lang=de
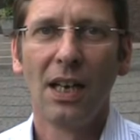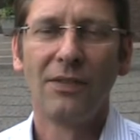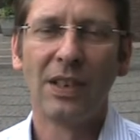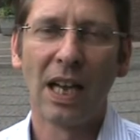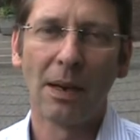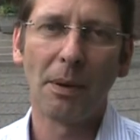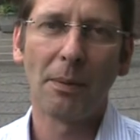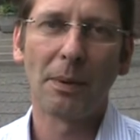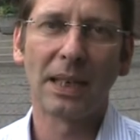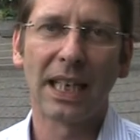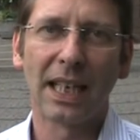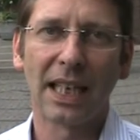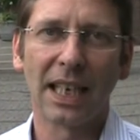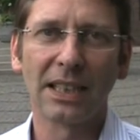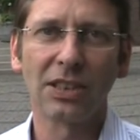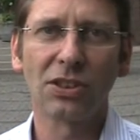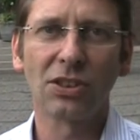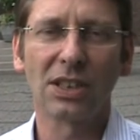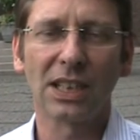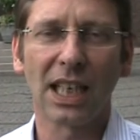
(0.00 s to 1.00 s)
Wir haben aber einen
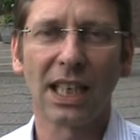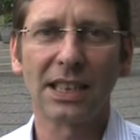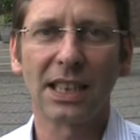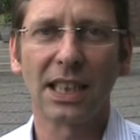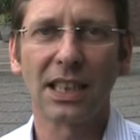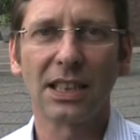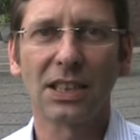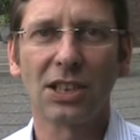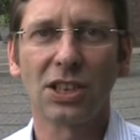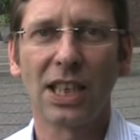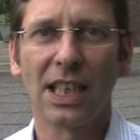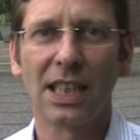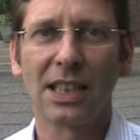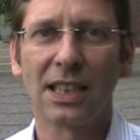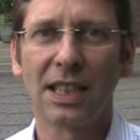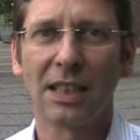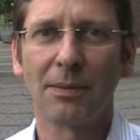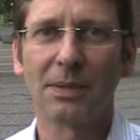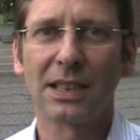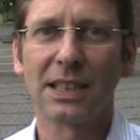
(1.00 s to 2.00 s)
Ergänzungsantrag gestellt
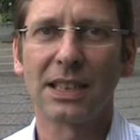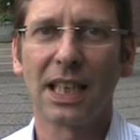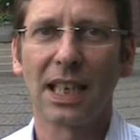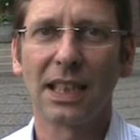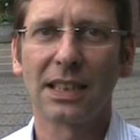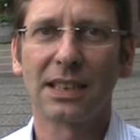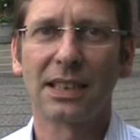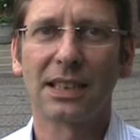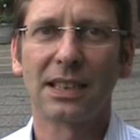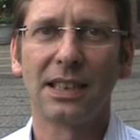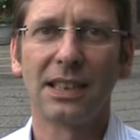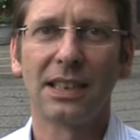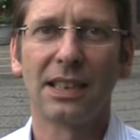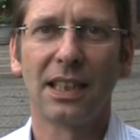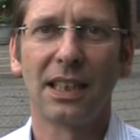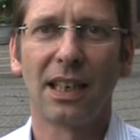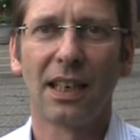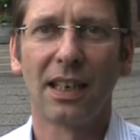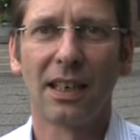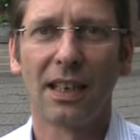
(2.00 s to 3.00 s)
und haben gesagt,
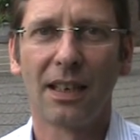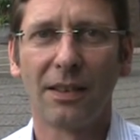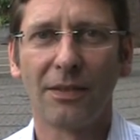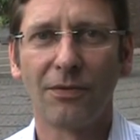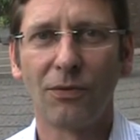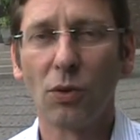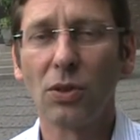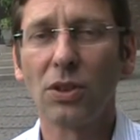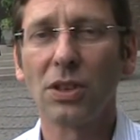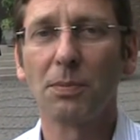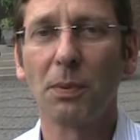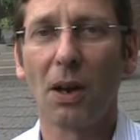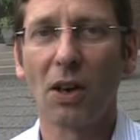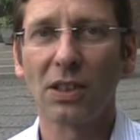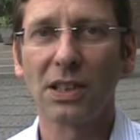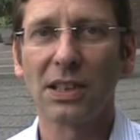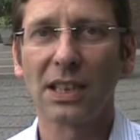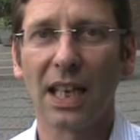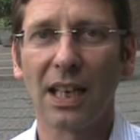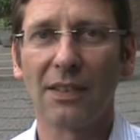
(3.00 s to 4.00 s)
die äh,
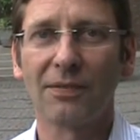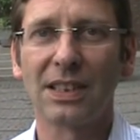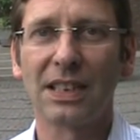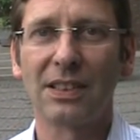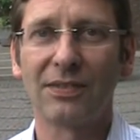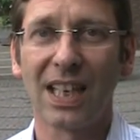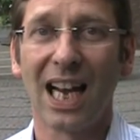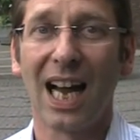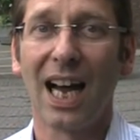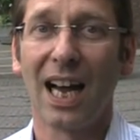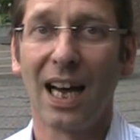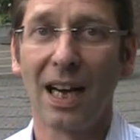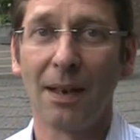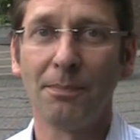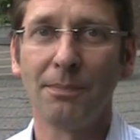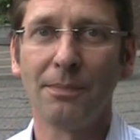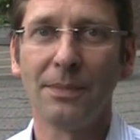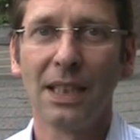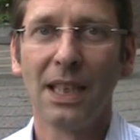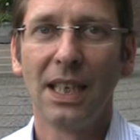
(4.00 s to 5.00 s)
Wohnungsbaureserven, die wir
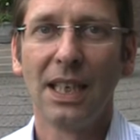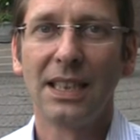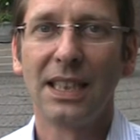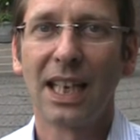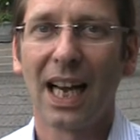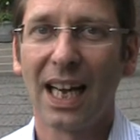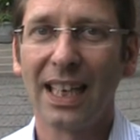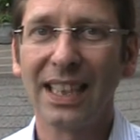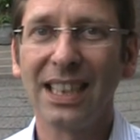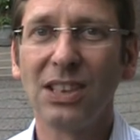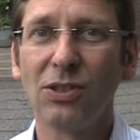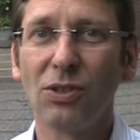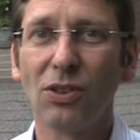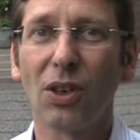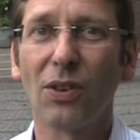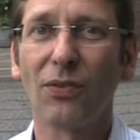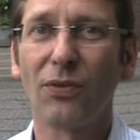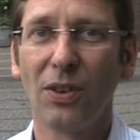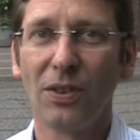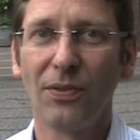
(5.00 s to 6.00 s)
haben, die reichen nur
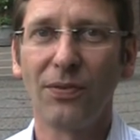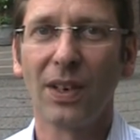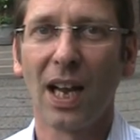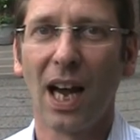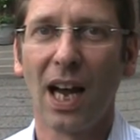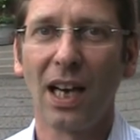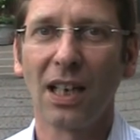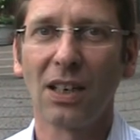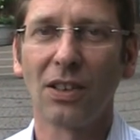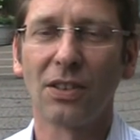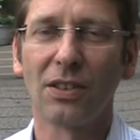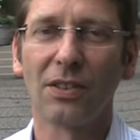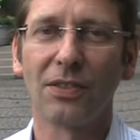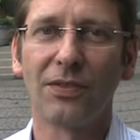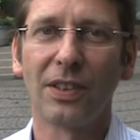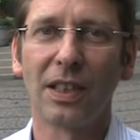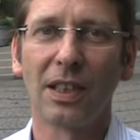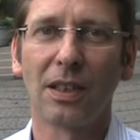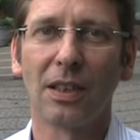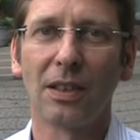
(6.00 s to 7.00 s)
noch fünf Jahre
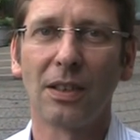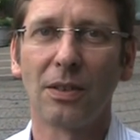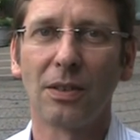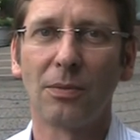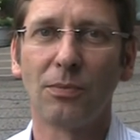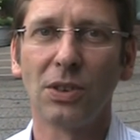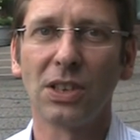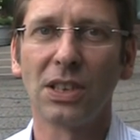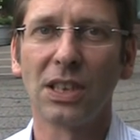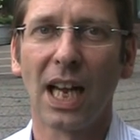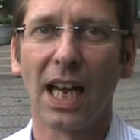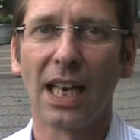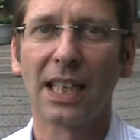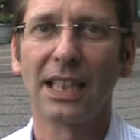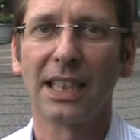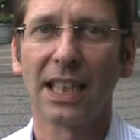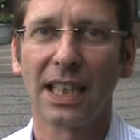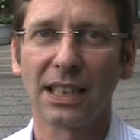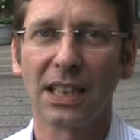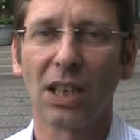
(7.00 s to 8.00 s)
und wir müssen
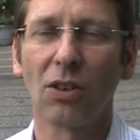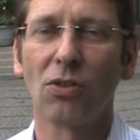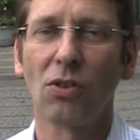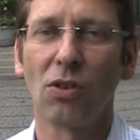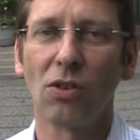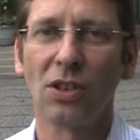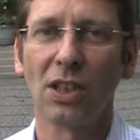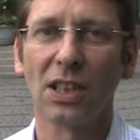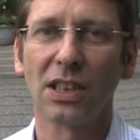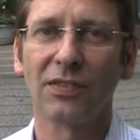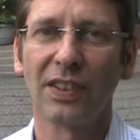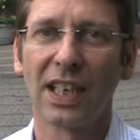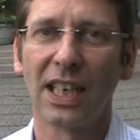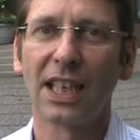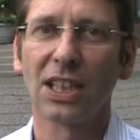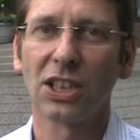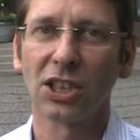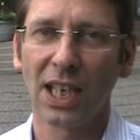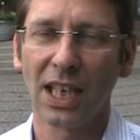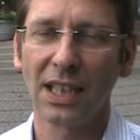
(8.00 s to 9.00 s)
eigentlich jetzt auch gucken, dass wir in
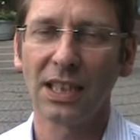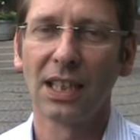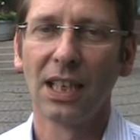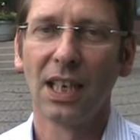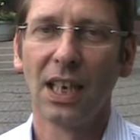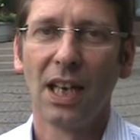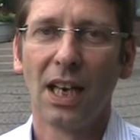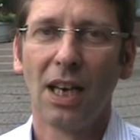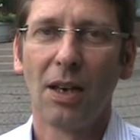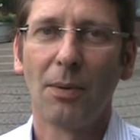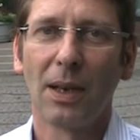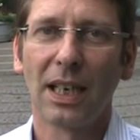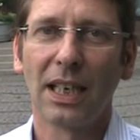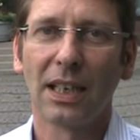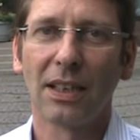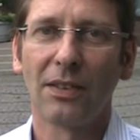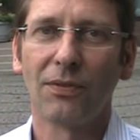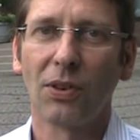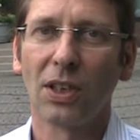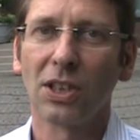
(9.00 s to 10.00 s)
der Stadt bei
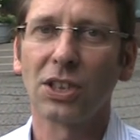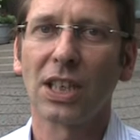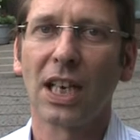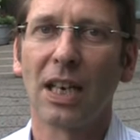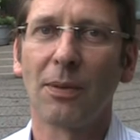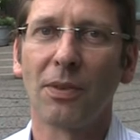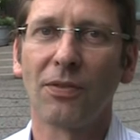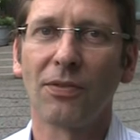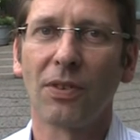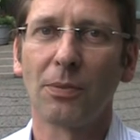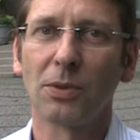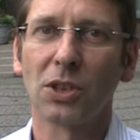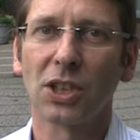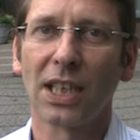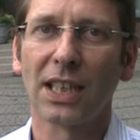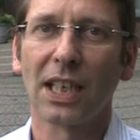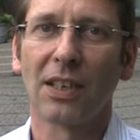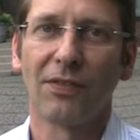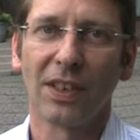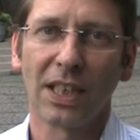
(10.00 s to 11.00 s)
der Fortschreibung vom
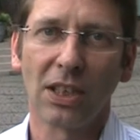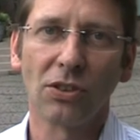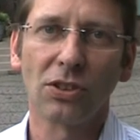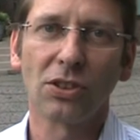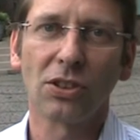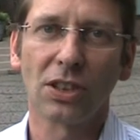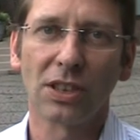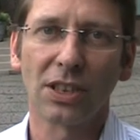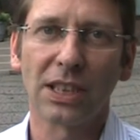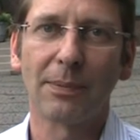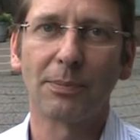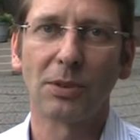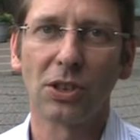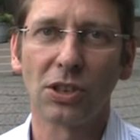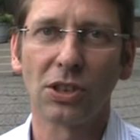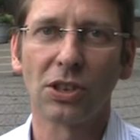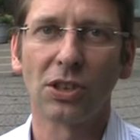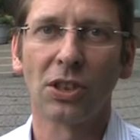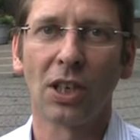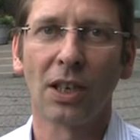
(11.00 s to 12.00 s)
Stadtentwicklungskonzept
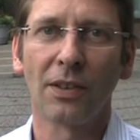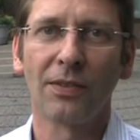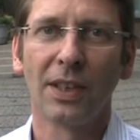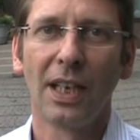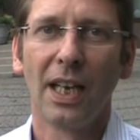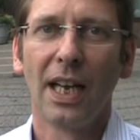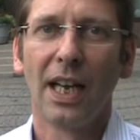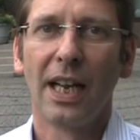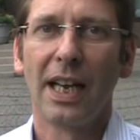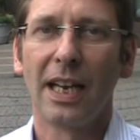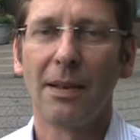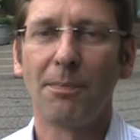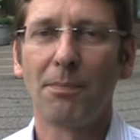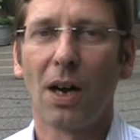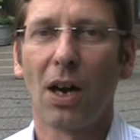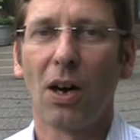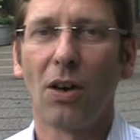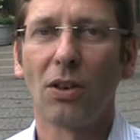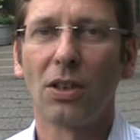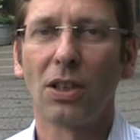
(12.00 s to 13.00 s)
Düsseldorf eben
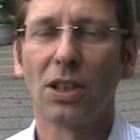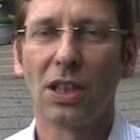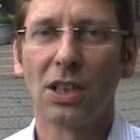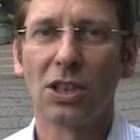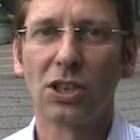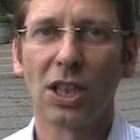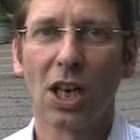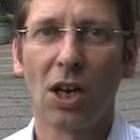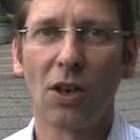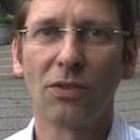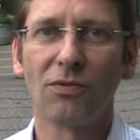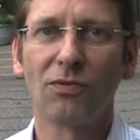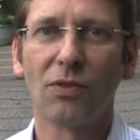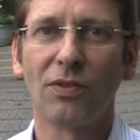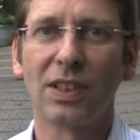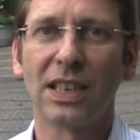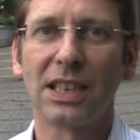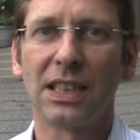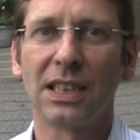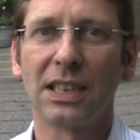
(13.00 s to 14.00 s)
auch äh, schauen,
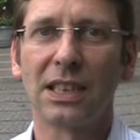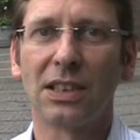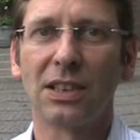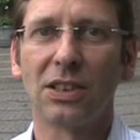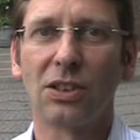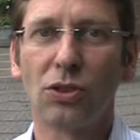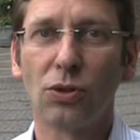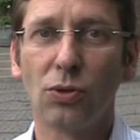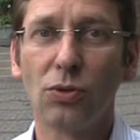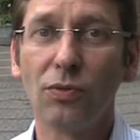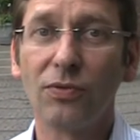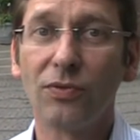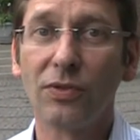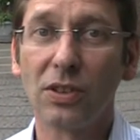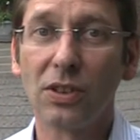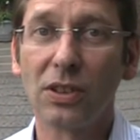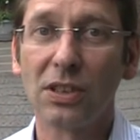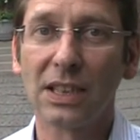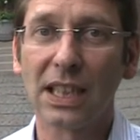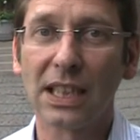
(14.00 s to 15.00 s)
wo wir die
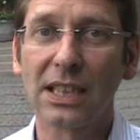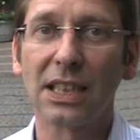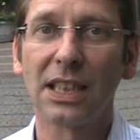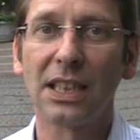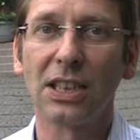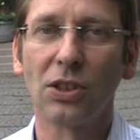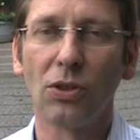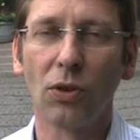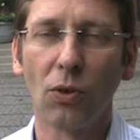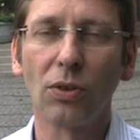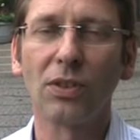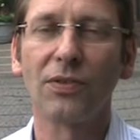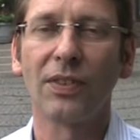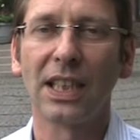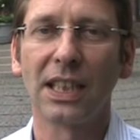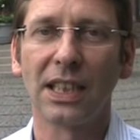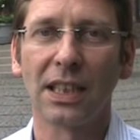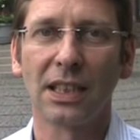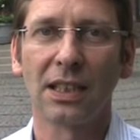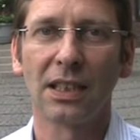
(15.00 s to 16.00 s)
zusätzlich
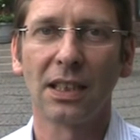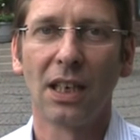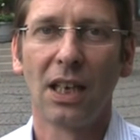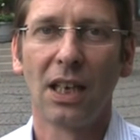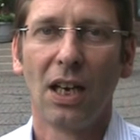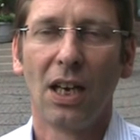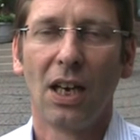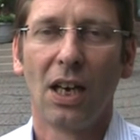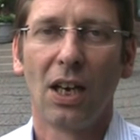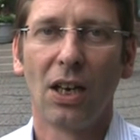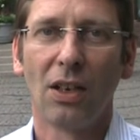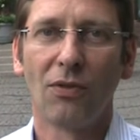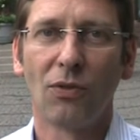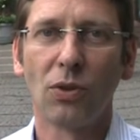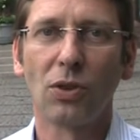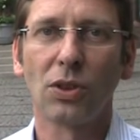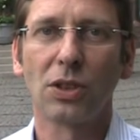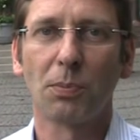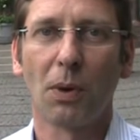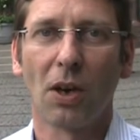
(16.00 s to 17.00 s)
notwendigen äh,
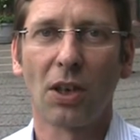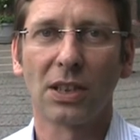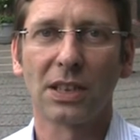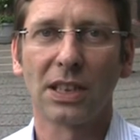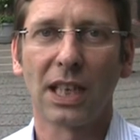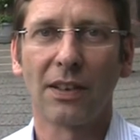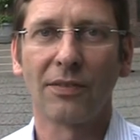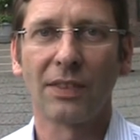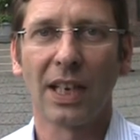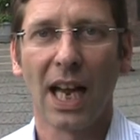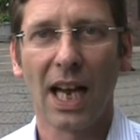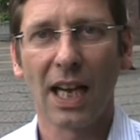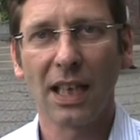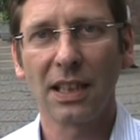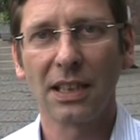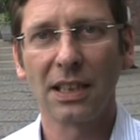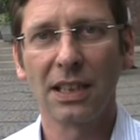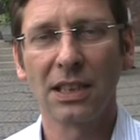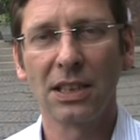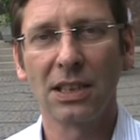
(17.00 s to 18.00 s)
Wohnungsbaureserven
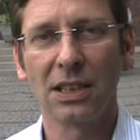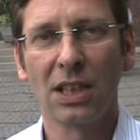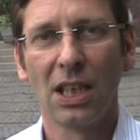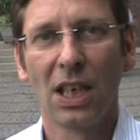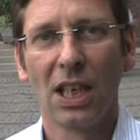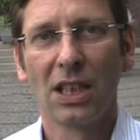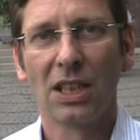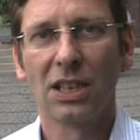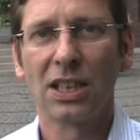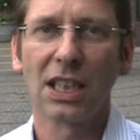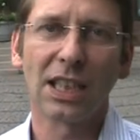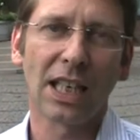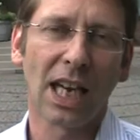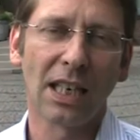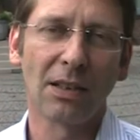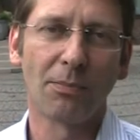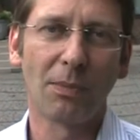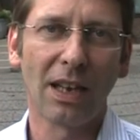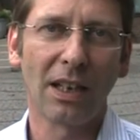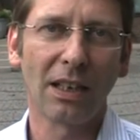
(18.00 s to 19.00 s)
herkriegen. Es hat
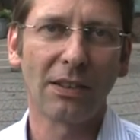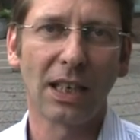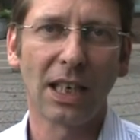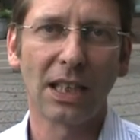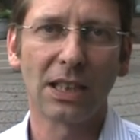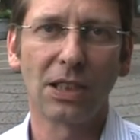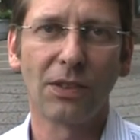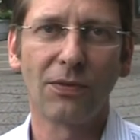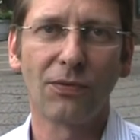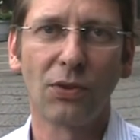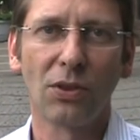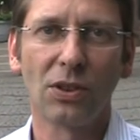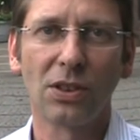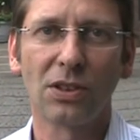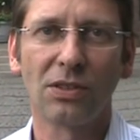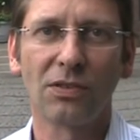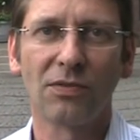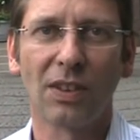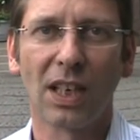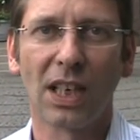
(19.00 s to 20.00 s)
keine Mehrheit
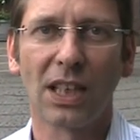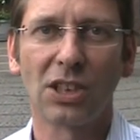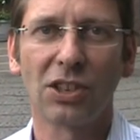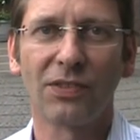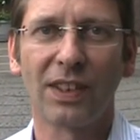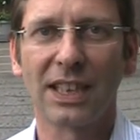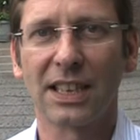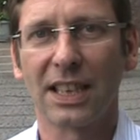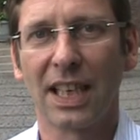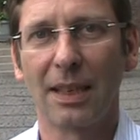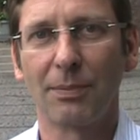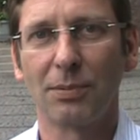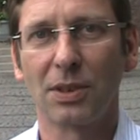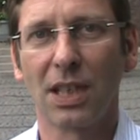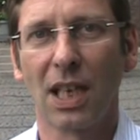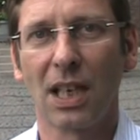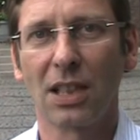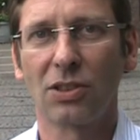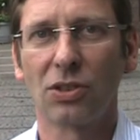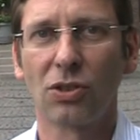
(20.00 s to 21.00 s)
gefunden, weil Schwarz-Gelb
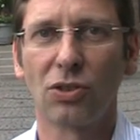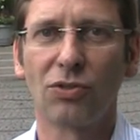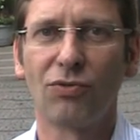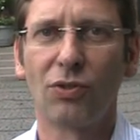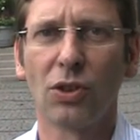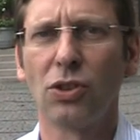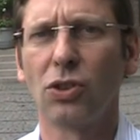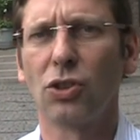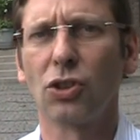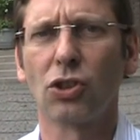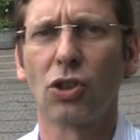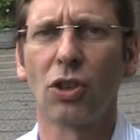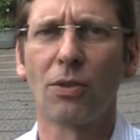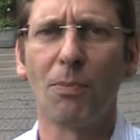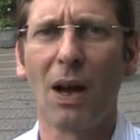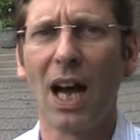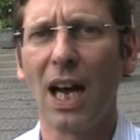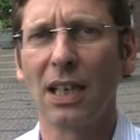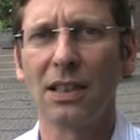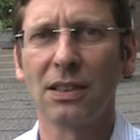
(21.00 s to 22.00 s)
sagt, das würden sie schon
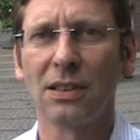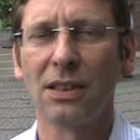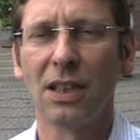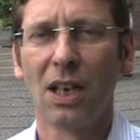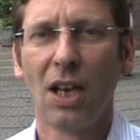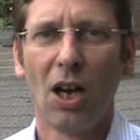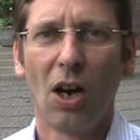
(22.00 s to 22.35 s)
machen.